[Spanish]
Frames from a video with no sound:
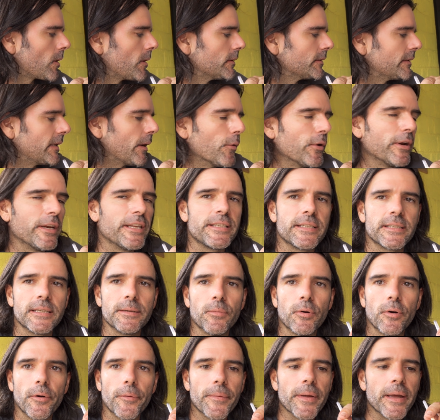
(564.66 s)
Está
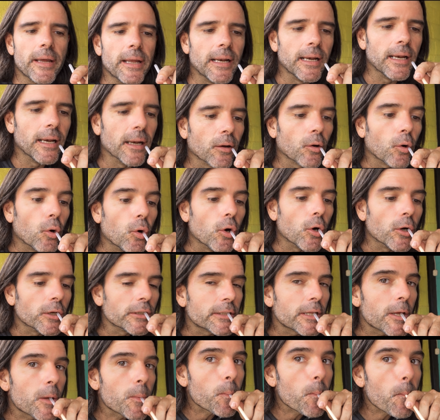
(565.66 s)
buenísimo el jugo
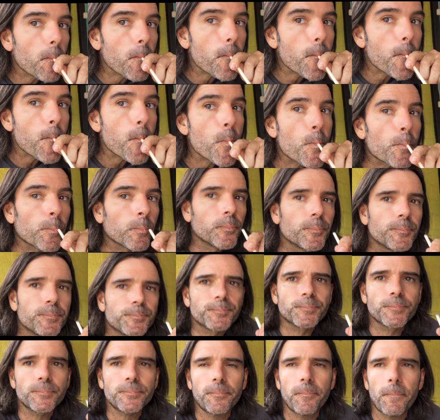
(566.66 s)
este.
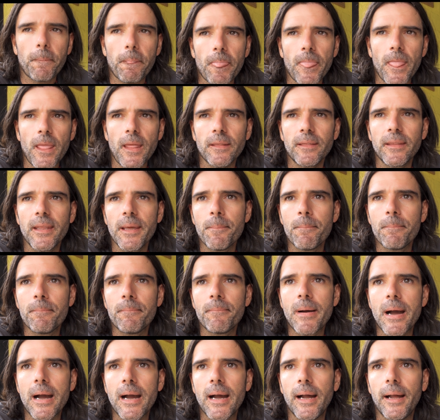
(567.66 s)
De
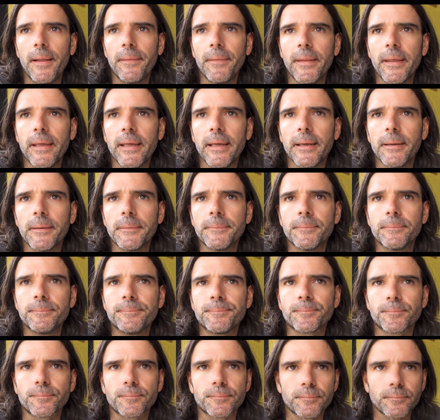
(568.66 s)
ma de.
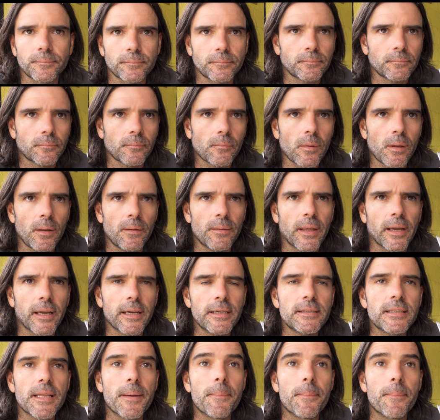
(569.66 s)
¿De qué es?